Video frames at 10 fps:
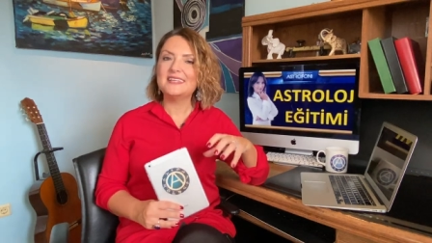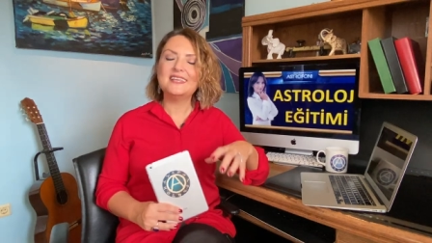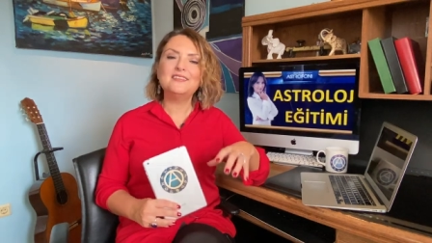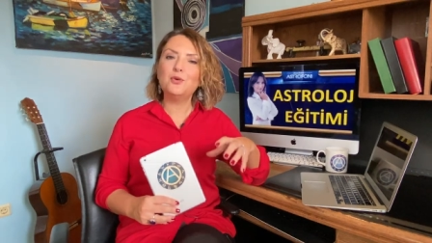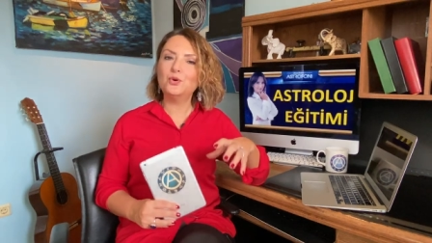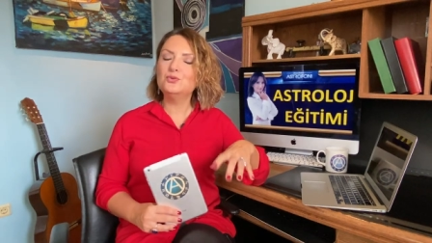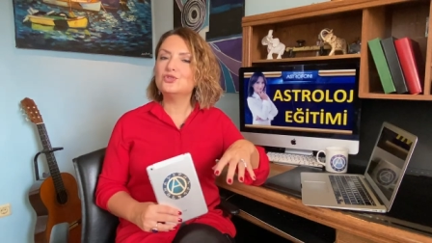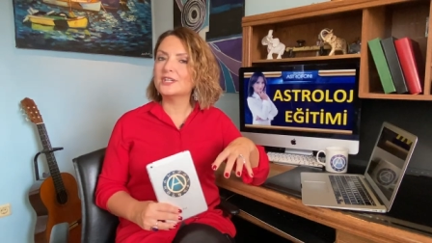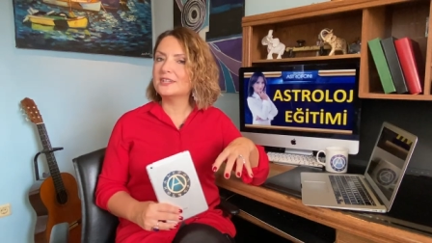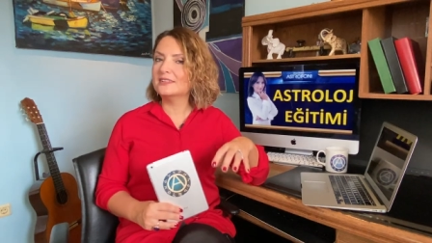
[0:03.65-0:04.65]

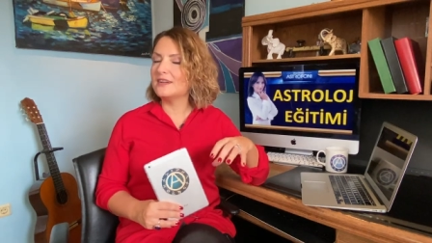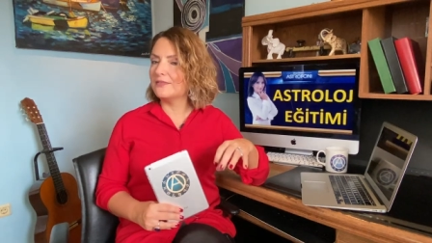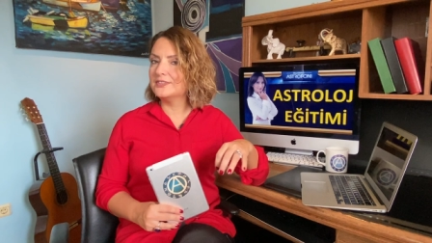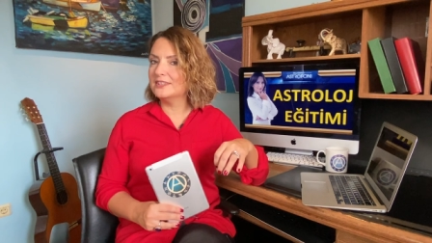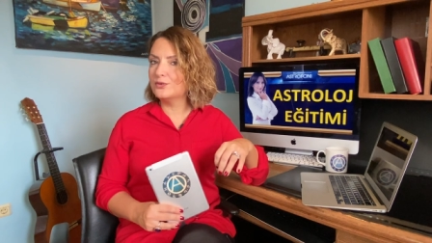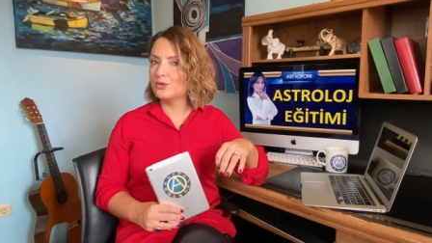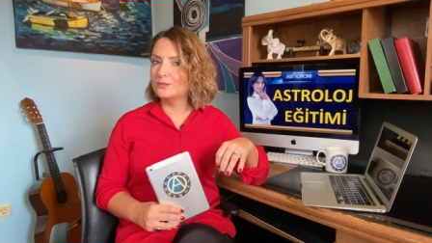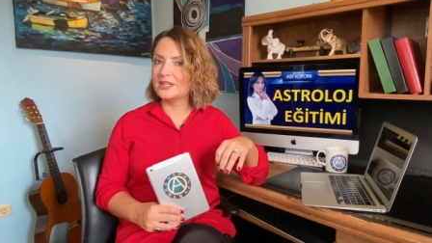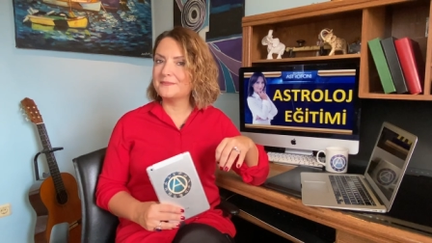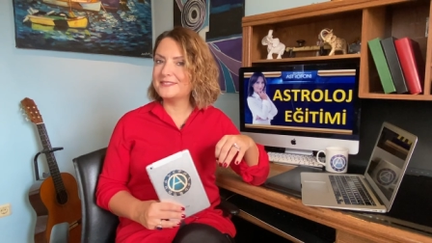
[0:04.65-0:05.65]
7-13 Aralık haftalık
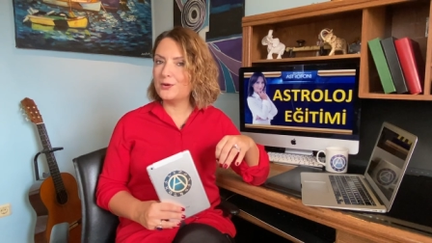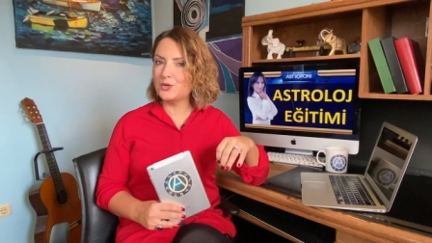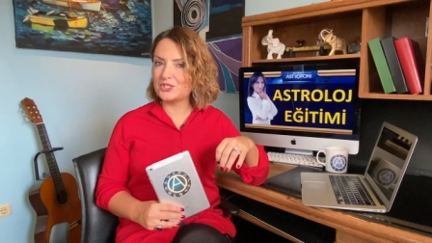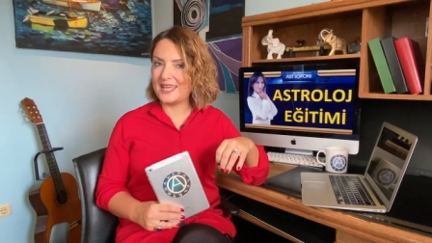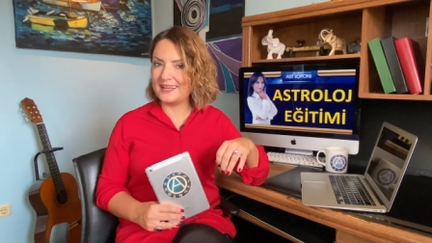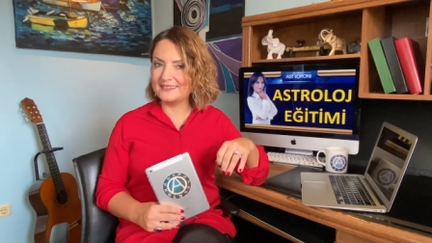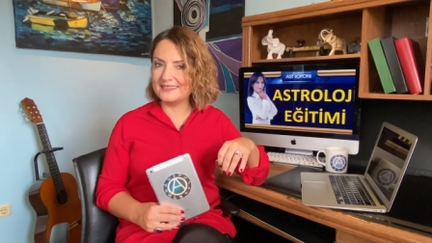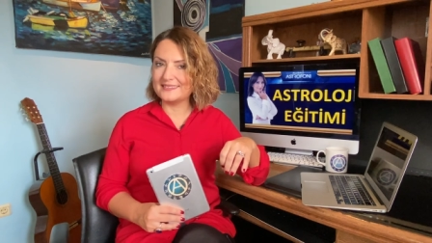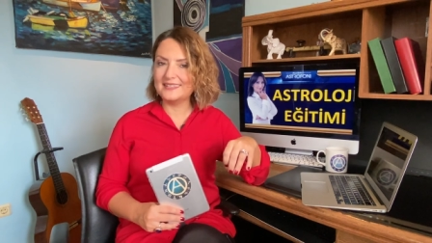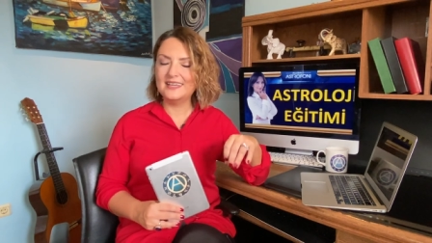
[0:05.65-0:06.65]
yorumlarımıza hoş
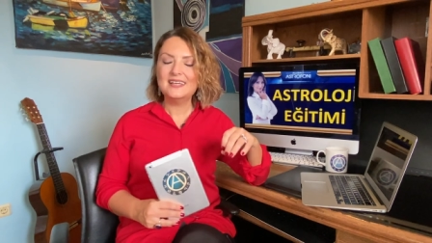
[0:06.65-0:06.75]
geldiniz.